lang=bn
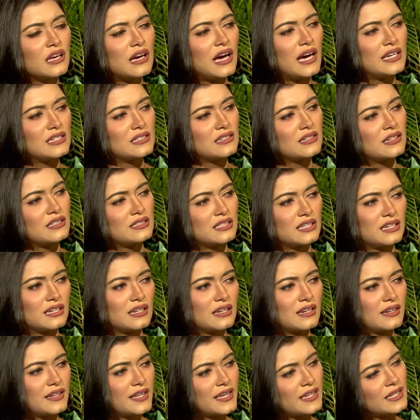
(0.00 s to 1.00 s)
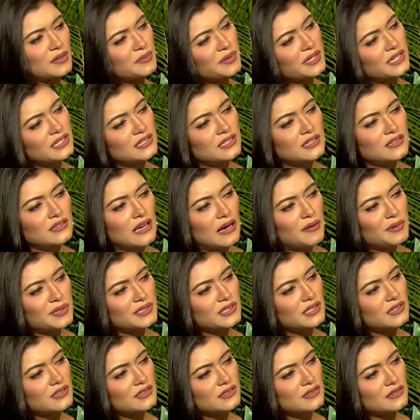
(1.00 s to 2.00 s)
আটকা থাকলেন একেবারে কি আমাদের
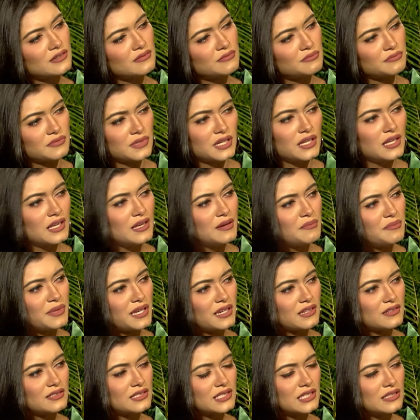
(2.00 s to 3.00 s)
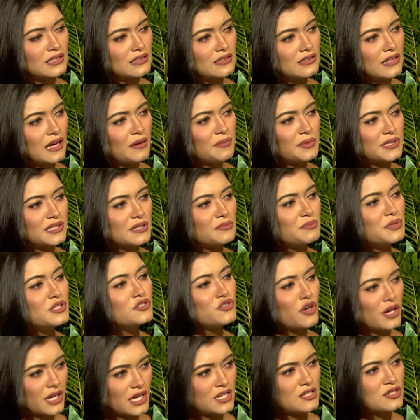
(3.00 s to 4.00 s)
মানে যেদিন আমাদের বিজয়
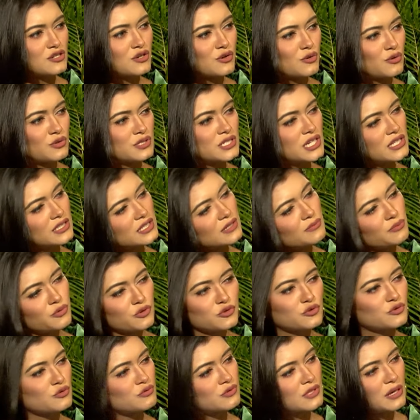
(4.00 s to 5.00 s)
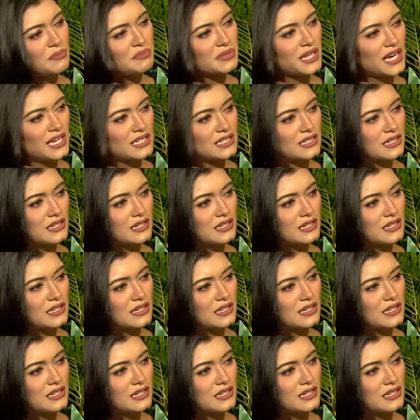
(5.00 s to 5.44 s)
আসলো সেদিন পর্যন্ত আপনি আটকা